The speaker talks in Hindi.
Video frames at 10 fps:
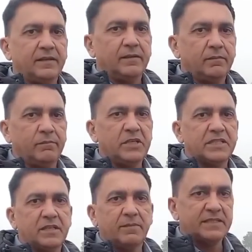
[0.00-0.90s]
अच्छा
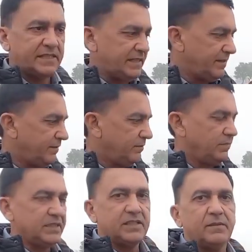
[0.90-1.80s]
दूसरी बार आने वाली
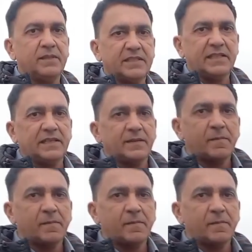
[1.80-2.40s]
बीस दिन बचे हैं